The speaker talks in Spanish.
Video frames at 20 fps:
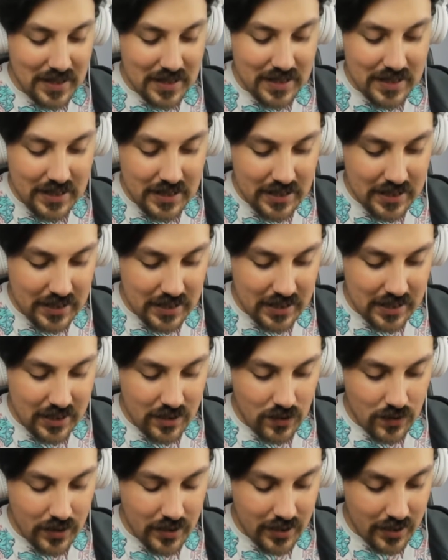Y
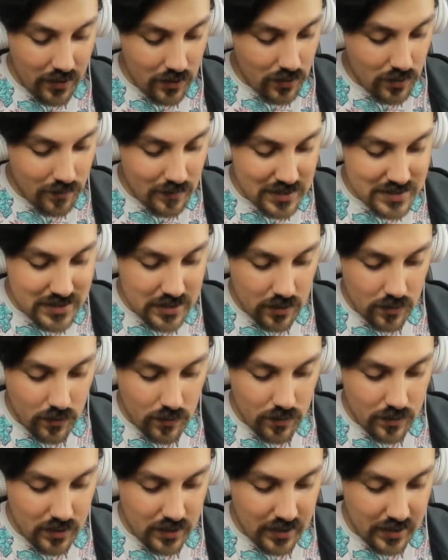quiero, conversar con
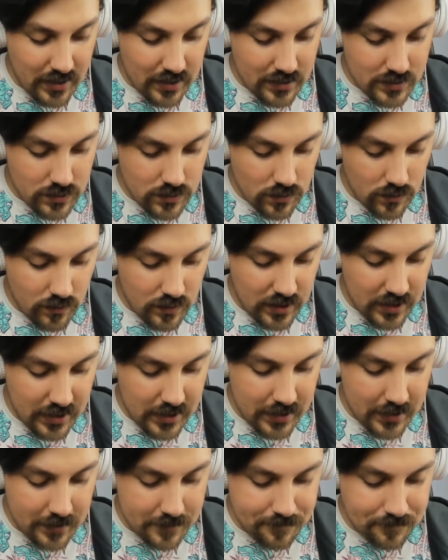ustedes
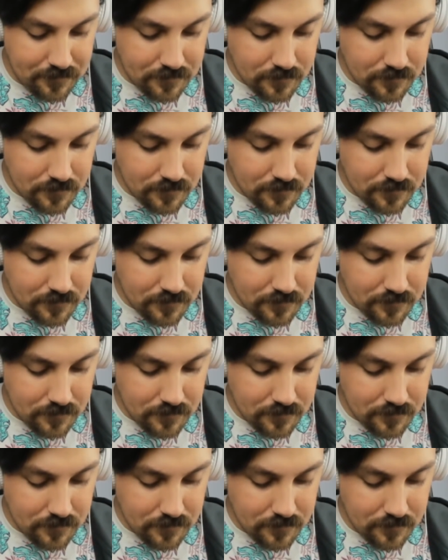sobre